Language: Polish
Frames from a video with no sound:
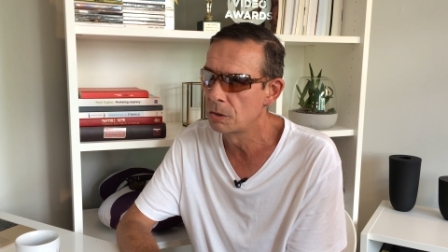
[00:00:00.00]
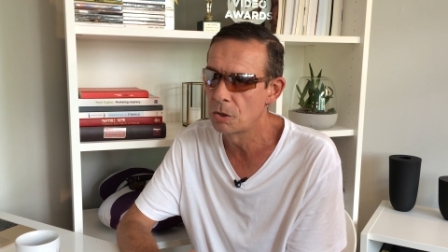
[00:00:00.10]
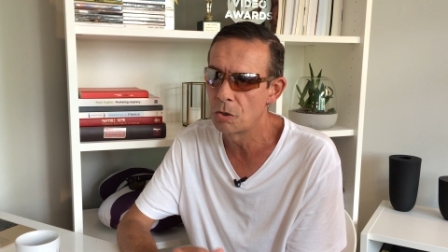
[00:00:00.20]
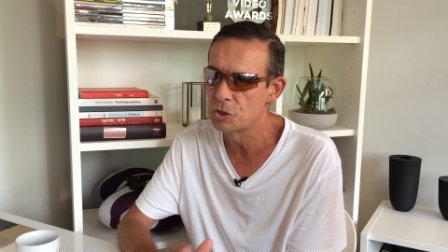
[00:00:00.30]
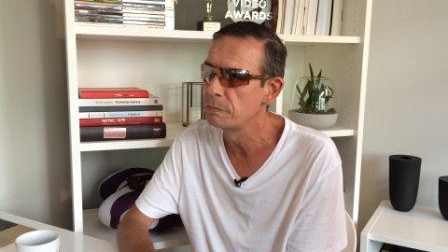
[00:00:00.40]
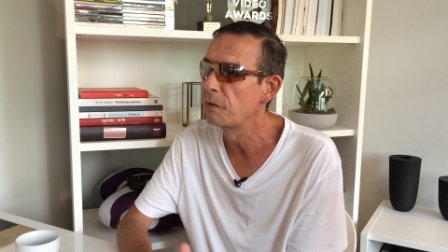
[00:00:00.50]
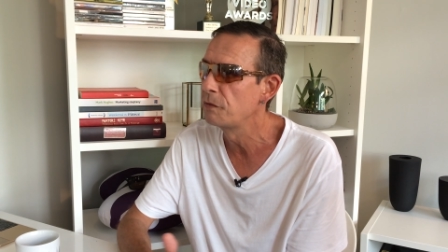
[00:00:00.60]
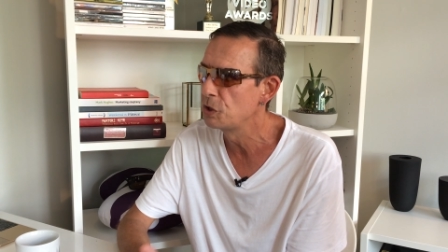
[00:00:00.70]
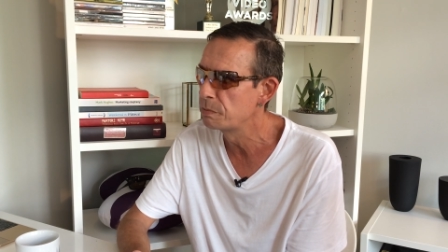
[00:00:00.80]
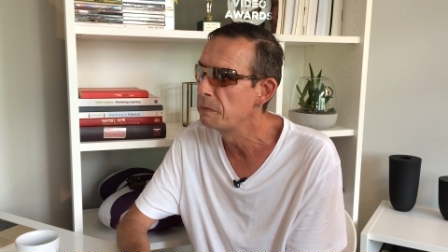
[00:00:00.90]
to, o czym
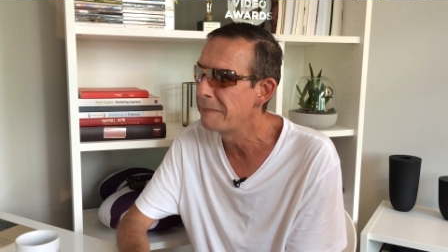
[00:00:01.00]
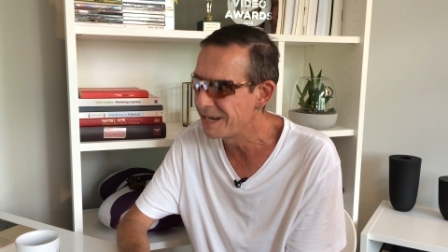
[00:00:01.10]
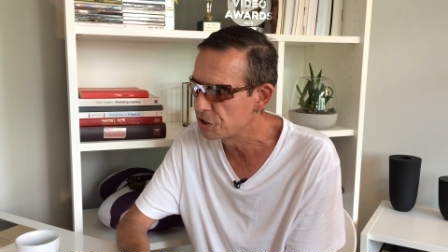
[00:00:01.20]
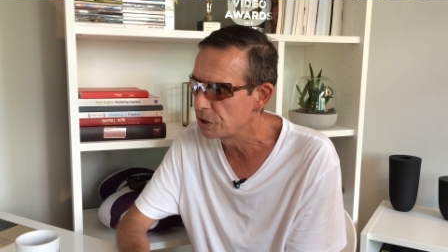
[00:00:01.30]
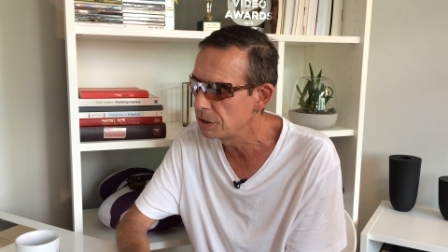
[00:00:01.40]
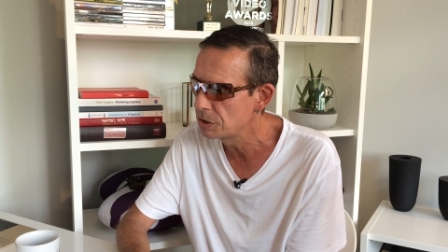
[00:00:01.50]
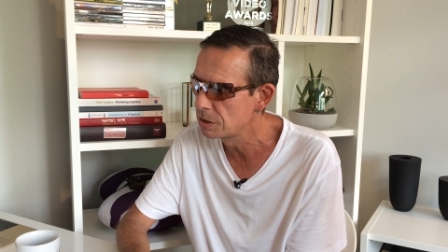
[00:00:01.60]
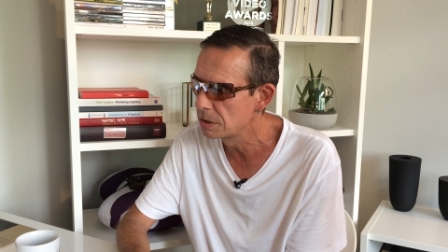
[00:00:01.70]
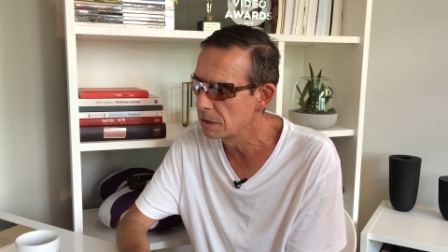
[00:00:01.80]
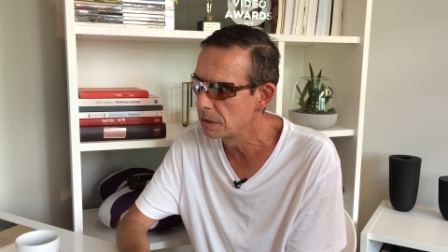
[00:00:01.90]
powinniśmy
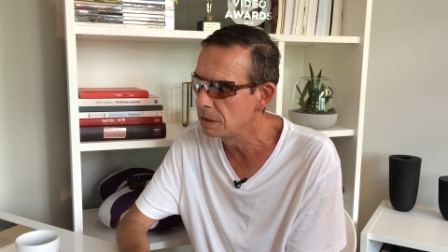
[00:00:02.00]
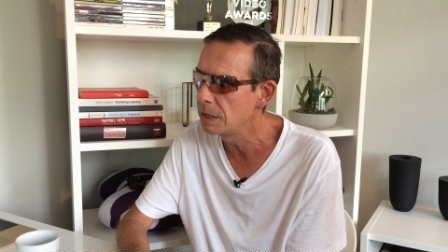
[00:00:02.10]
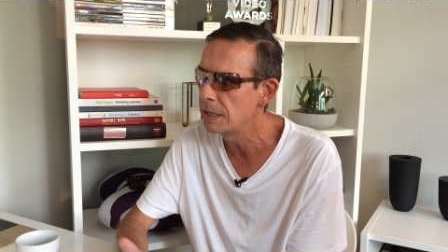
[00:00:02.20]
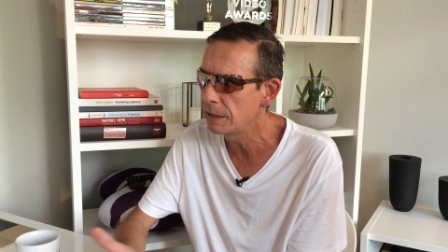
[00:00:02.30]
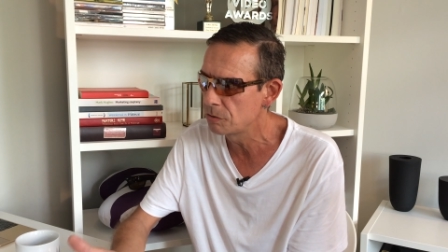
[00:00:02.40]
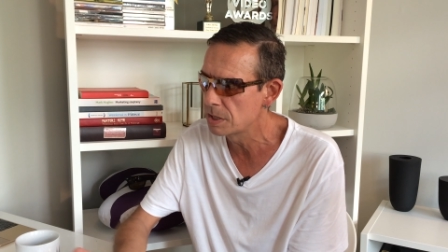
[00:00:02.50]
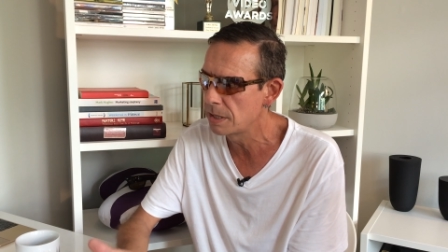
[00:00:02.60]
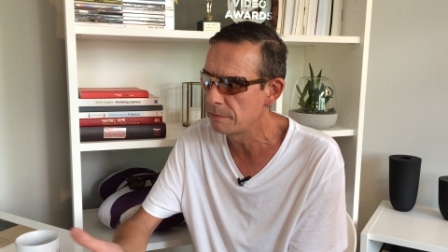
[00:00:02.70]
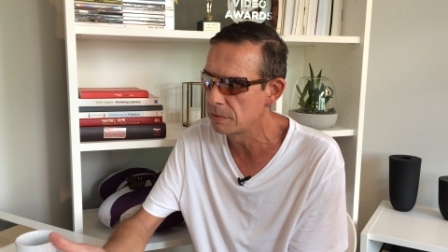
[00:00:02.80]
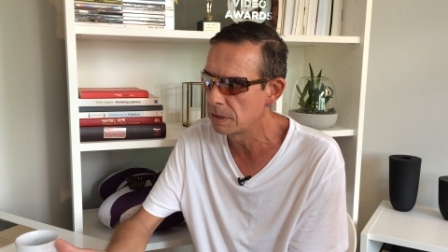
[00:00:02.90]
marzyć, nie dając
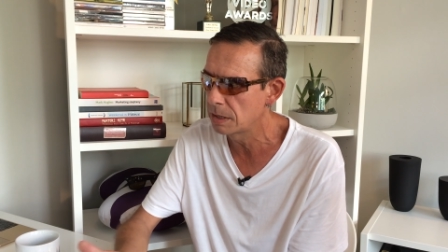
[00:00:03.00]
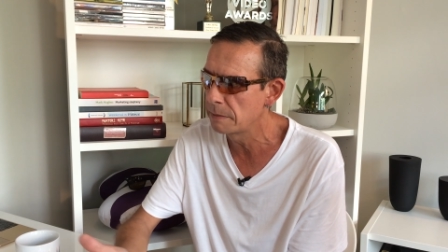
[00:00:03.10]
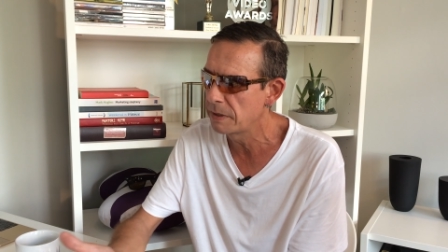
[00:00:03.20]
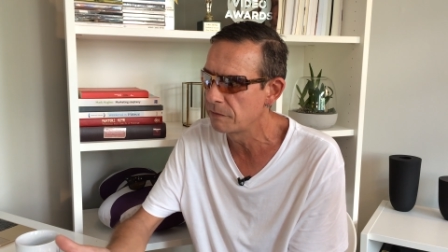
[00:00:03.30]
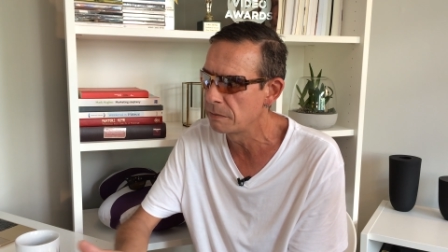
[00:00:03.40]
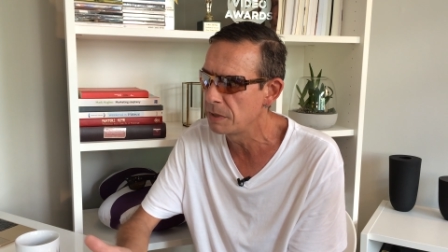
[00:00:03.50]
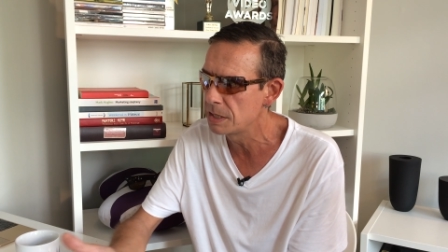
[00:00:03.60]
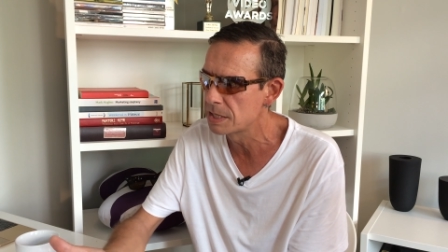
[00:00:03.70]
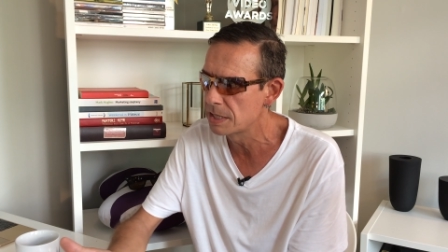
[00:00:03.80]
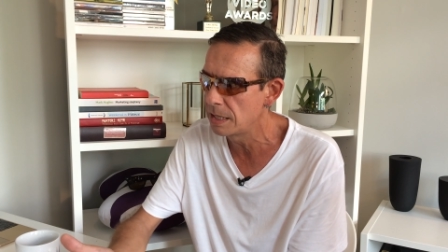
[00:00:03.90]
nam tak naprawdę
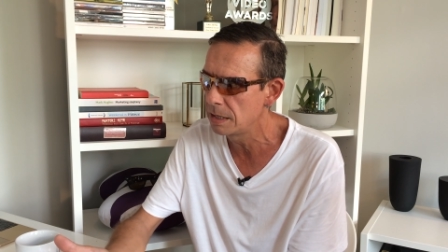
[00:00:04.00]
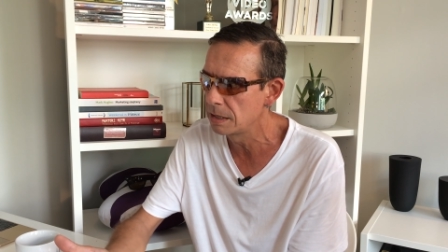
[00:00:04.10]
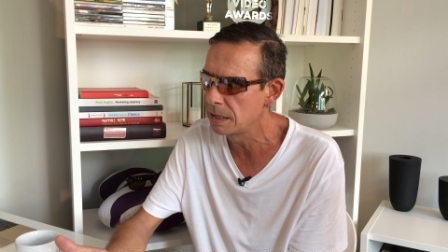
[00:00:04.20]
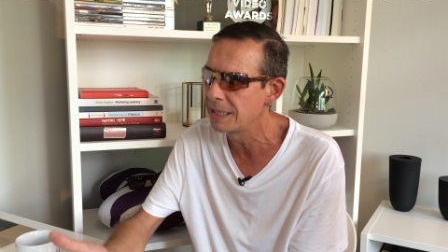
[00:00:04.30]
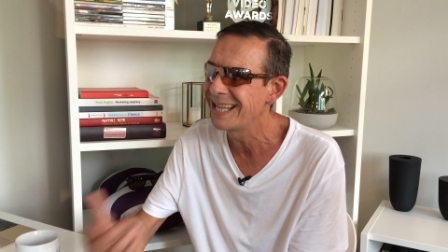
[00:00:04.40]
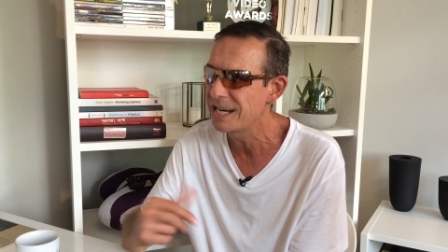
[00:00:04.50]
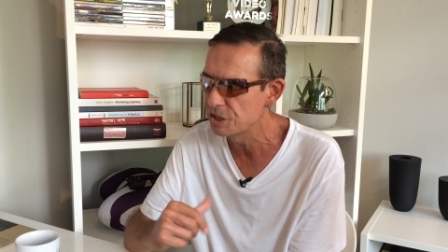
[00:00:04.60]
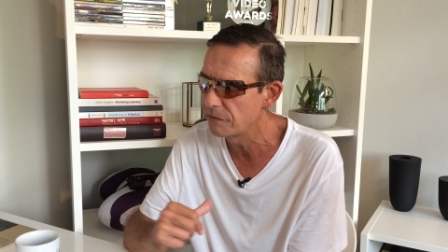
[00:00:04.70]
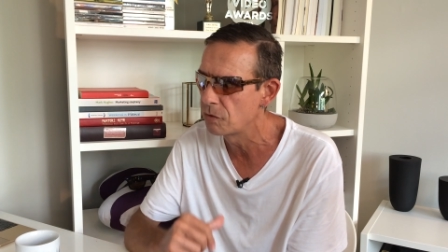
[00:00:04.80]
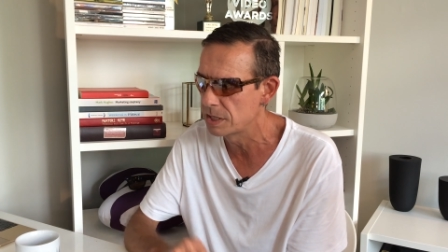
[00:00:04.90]
miejsca na
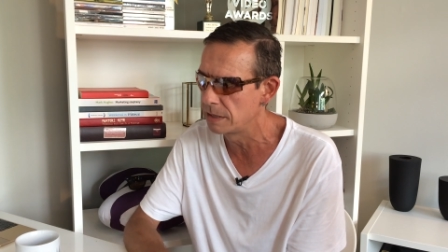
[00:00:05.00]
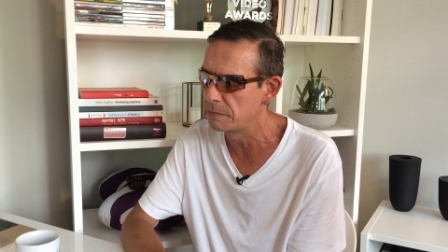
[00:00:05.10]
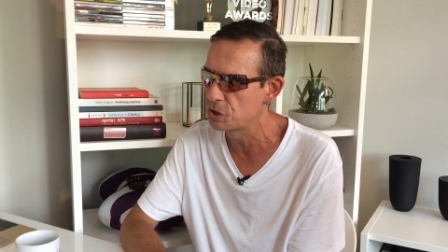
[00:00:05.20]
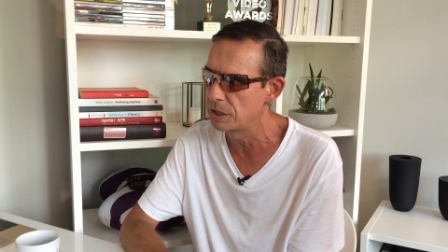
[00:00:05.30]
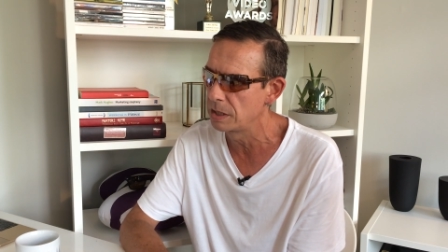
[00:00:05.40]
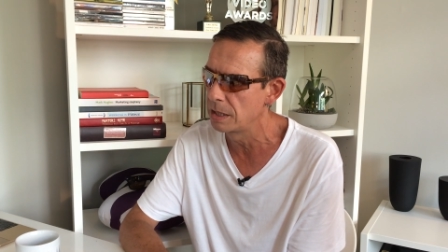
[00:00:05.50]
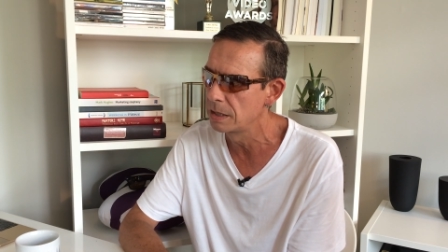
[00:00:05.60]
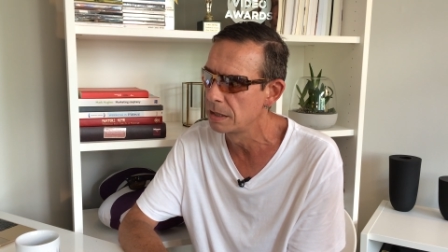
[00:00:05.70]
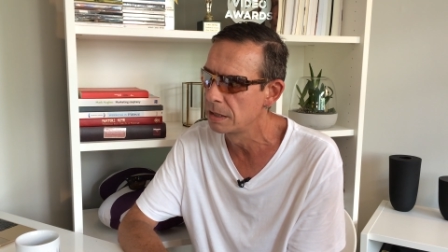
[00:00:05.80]
nasze własne marzenia.